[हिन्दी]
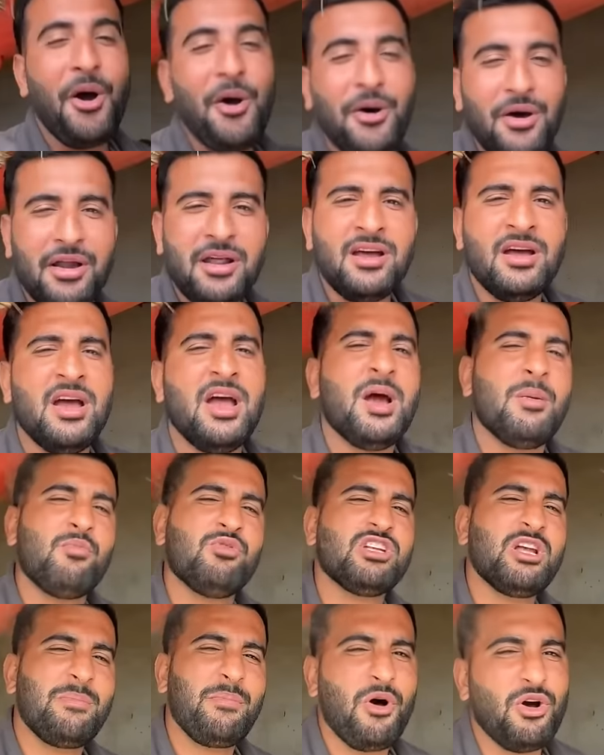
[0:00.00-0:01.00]
और
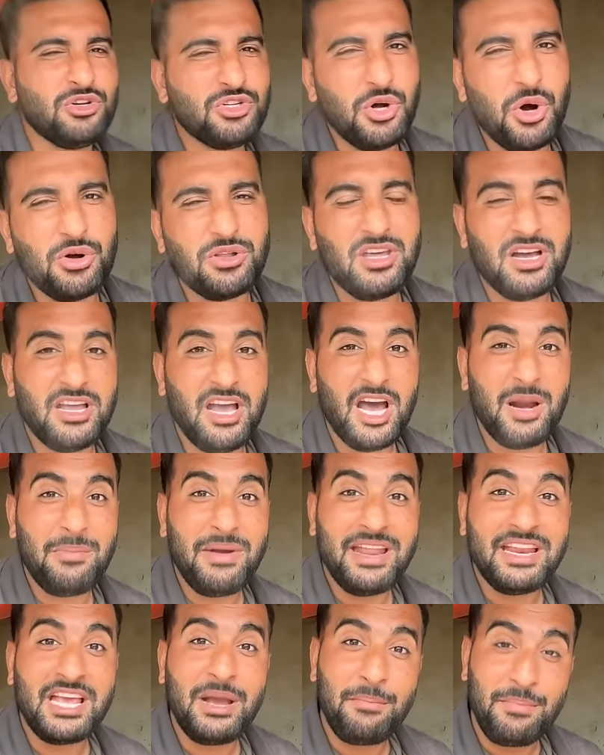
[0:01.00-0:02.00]
मुझे बहुत शौक था यार मैं
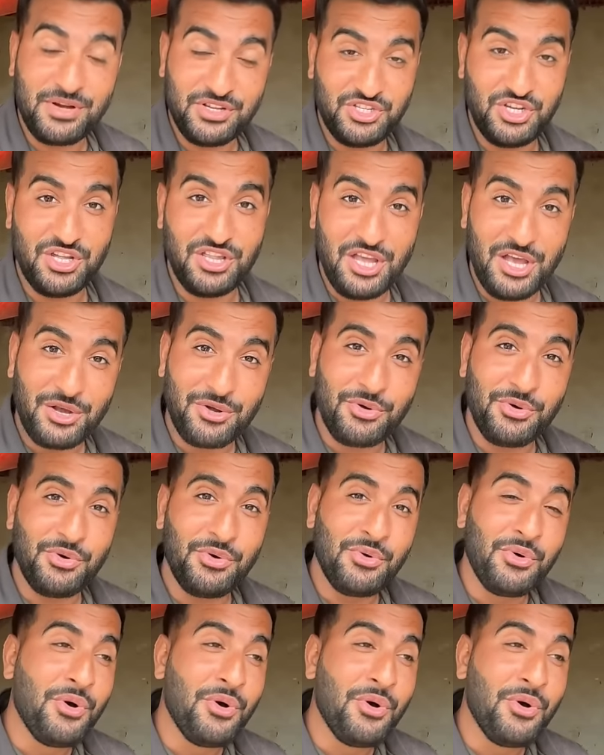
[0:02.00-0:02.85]
इनके बच्चे देखूं